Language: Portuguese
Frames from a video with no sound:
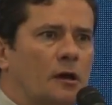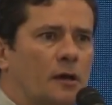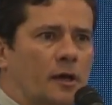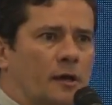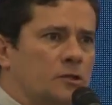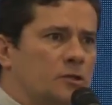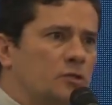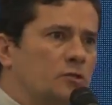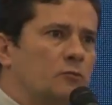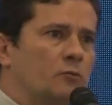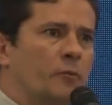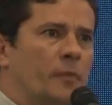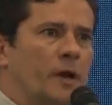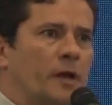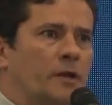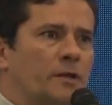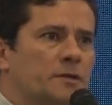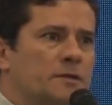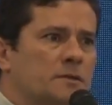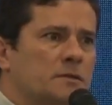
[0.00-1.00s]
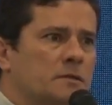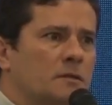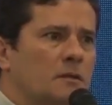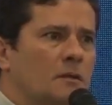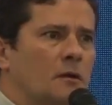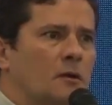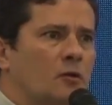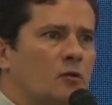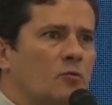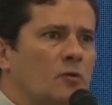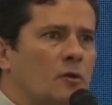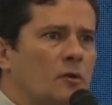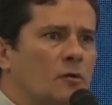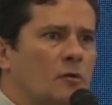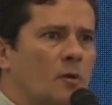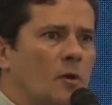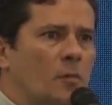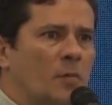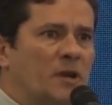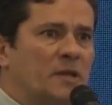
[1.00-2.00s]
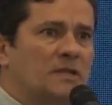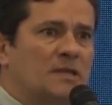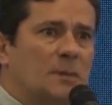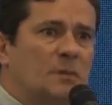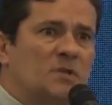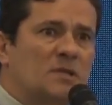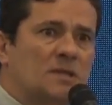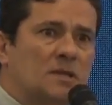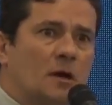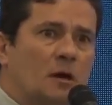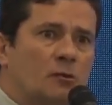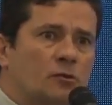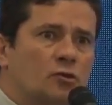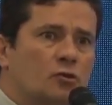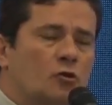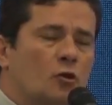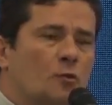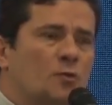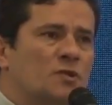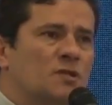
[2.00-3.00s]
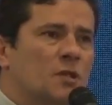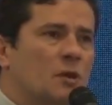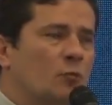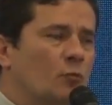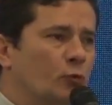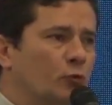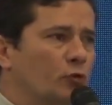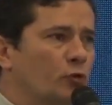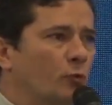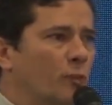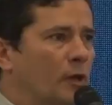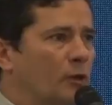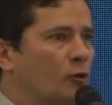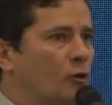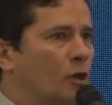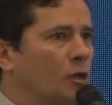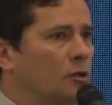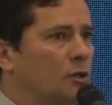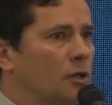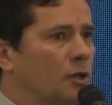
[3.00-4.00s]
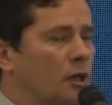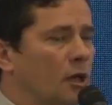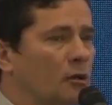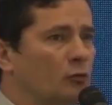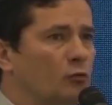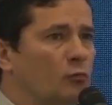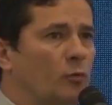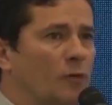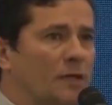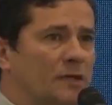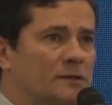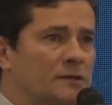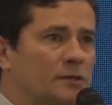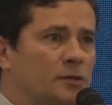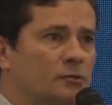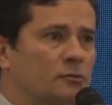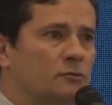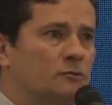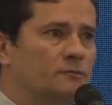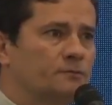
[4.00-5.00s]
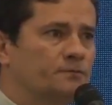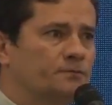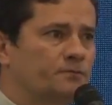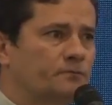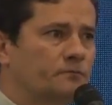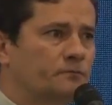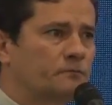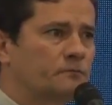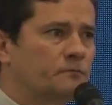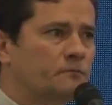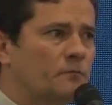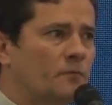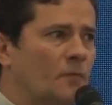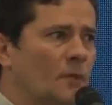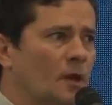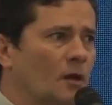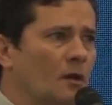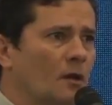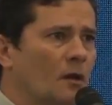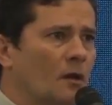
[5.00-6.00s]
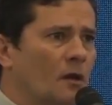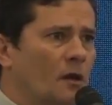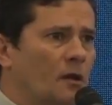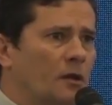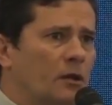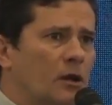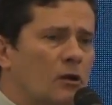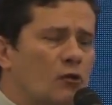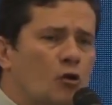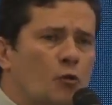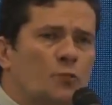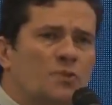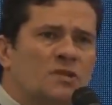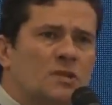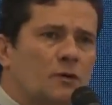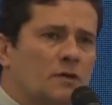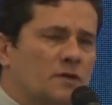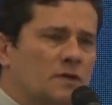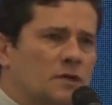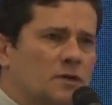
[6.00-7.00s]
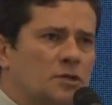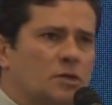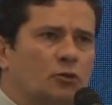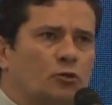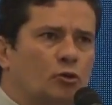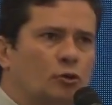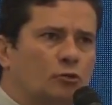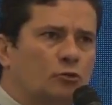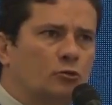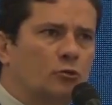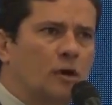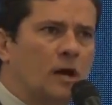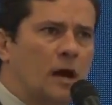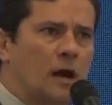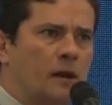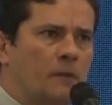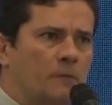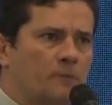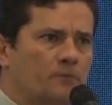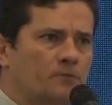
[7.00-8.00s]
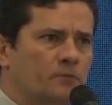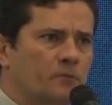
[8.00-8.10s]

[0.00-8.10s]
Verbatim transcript: que é tido um país com uma percepção de corrupção muito menor do que a do Brasil. Então, a corrupção existe em todo lugar.